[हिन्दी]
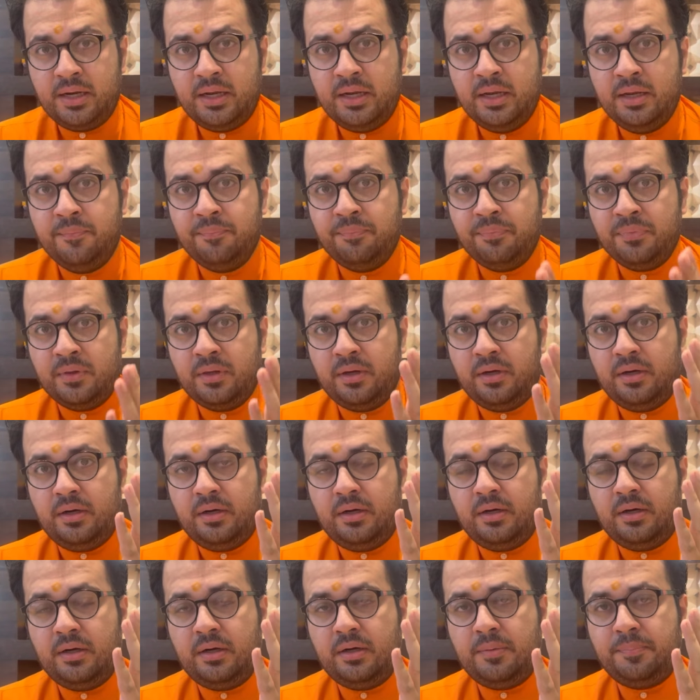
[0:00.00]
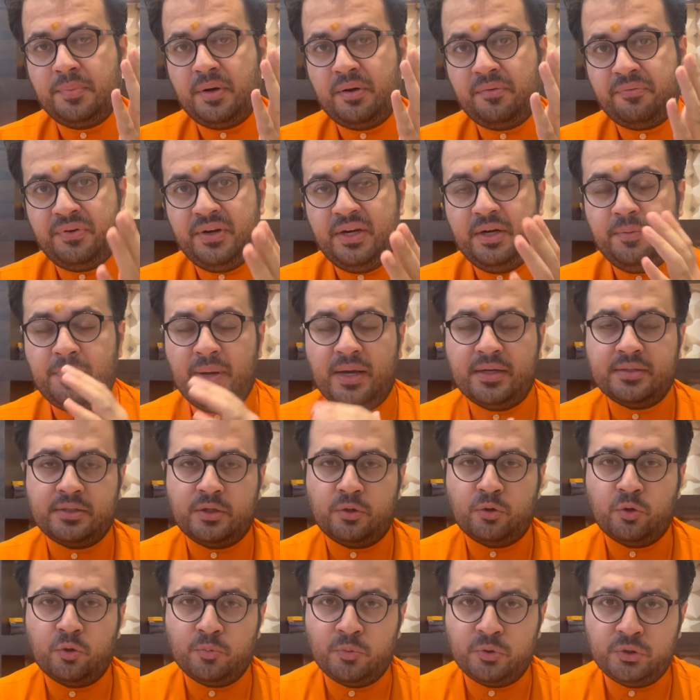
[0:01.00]
अपना फीडबैक
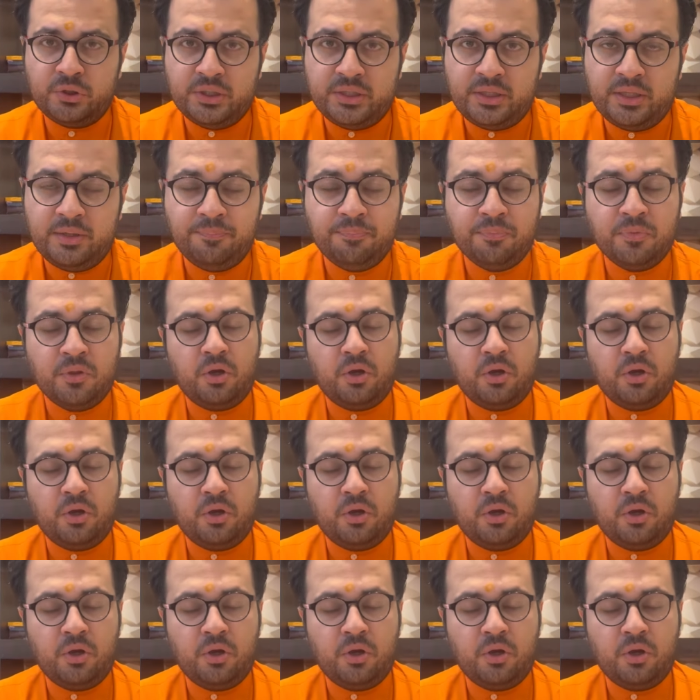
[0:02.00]
ज़रूर मुझे दें